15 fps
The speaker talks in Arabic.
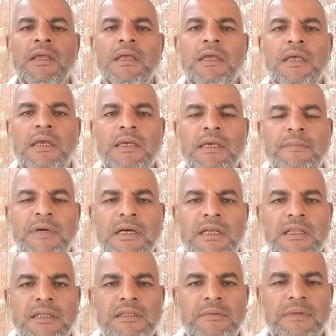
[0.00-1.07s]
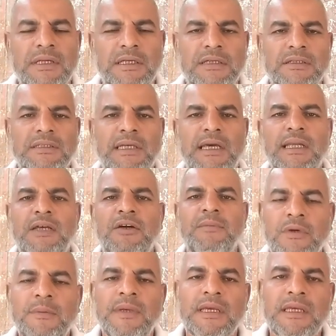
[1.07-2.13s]
آه، كما قال الله تبارك وتعالى
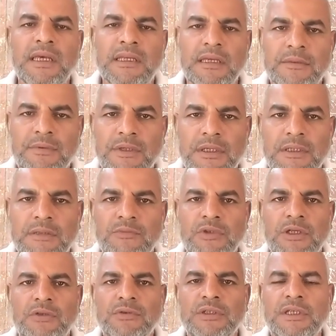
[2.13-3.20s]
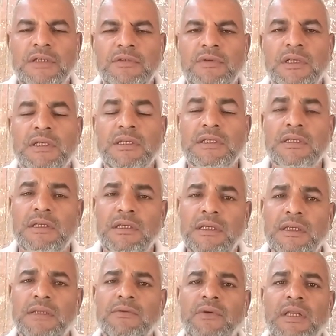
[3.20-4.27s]
وما كان إبراهيم يهوديا ولا
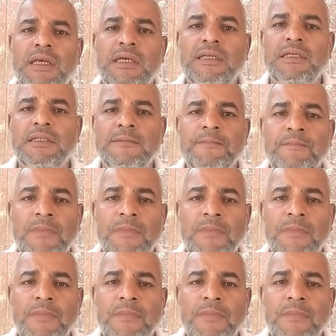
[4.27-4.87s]
نصرانيا ولكن